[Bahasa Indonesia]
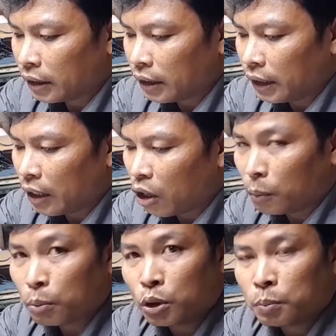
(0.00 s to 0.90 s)
ini
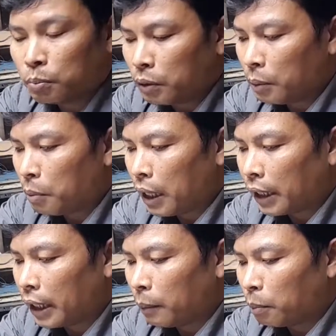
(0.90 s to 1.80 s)
output di
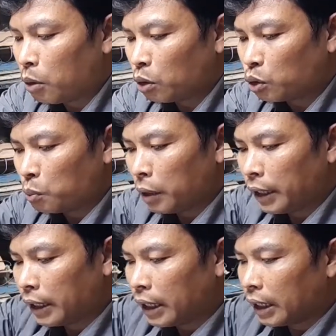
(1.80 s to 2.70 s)
bagian power
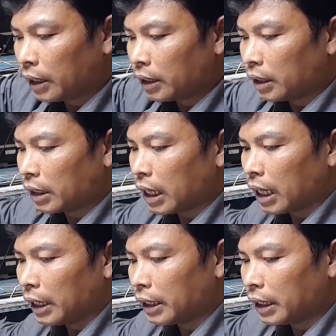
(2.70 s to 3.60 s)
supply-nya
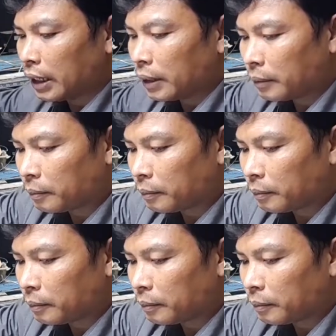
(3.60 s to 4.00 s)
tegangannya